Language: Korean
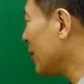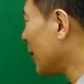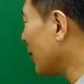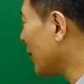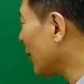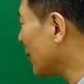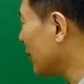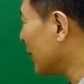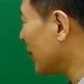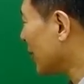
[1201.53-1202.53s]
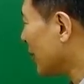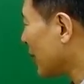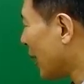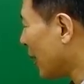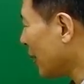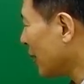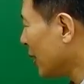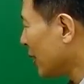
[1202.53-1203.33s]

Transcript: 있다는 얘기는 자,